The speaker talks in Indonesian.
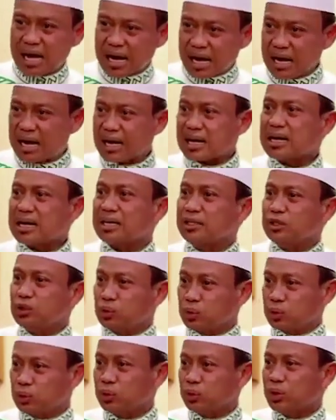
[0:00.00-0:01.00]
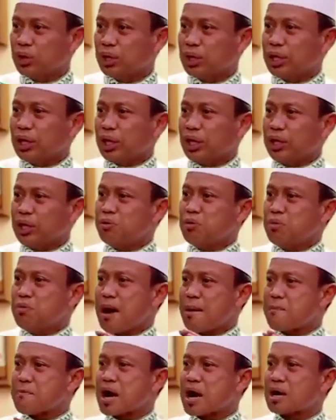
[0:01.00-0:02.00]
maka karena itu
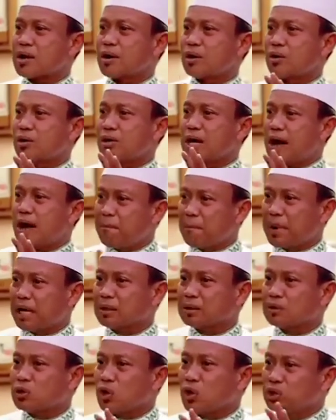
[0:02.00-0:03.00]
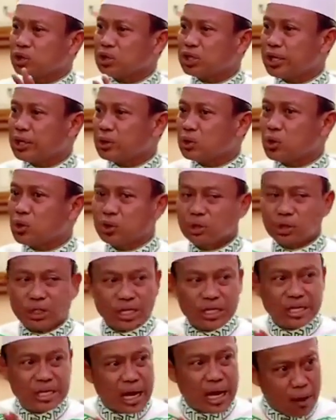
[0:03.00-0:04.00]
Ibu bapak kalau dapat
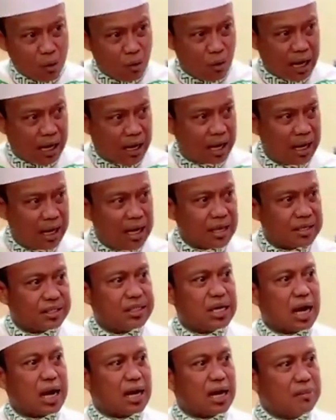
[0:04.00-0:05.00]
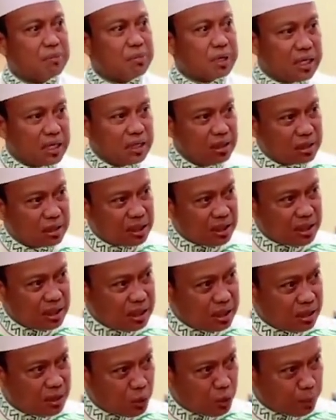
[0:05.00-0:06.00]
konten-konten dakwah Jangan
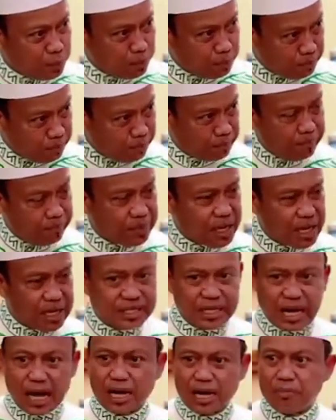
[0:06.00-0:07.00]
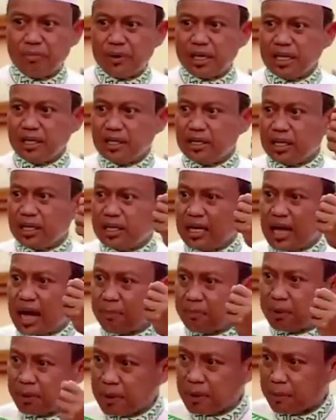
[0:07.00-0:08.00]
berhenti di grup Jangan
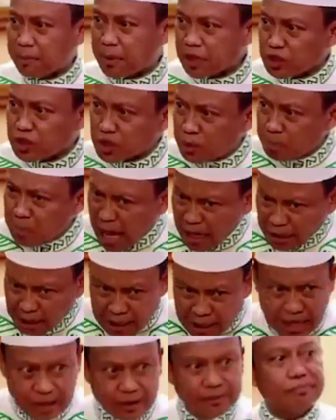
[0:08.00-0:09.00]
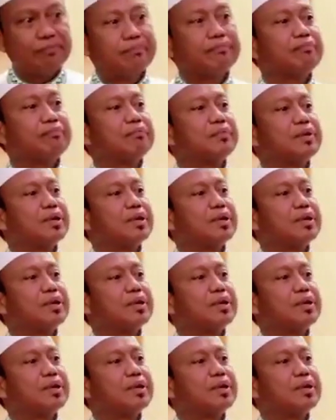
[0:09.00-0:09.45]
berhenti di HP Bapak. Sebarkan.